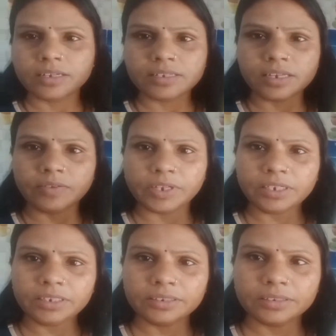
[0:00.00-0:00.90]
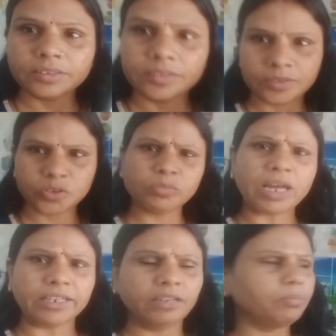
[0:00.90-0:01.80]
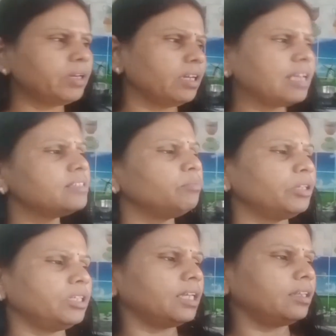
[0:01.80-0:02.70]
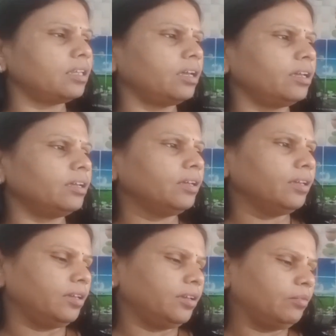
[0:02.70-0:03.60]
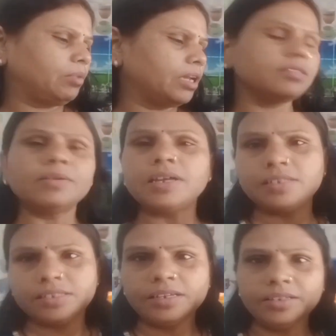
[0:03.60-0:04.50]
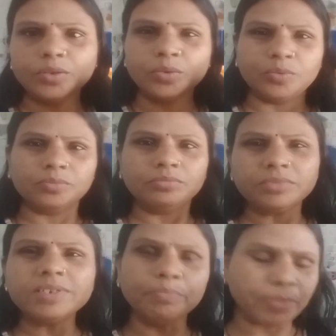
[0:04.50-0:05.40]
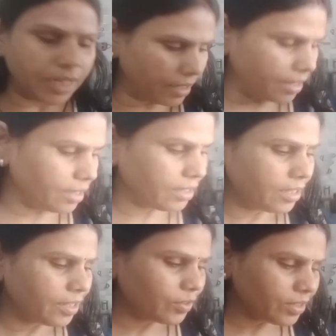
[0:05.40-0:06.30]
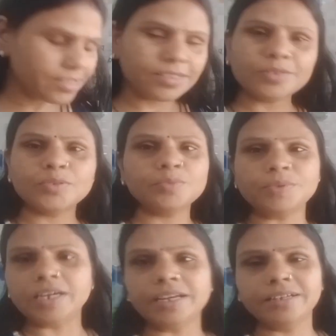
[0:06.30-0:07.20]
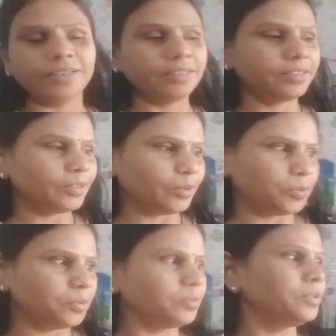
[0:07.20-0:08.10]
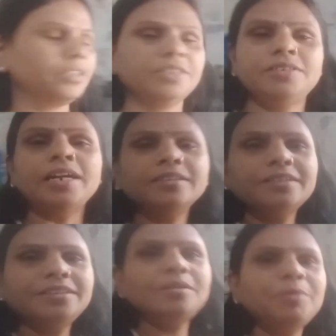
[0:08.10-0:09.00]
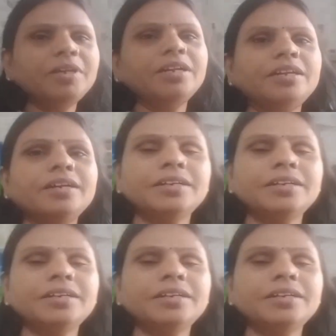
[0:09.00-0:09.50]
सेवई जो मार्केट में ऐसे मिल जाता है पारा वास का तो सिंपल है इसी से कुछ बनाएंगे तो स्टार्ट करते हैं बनाना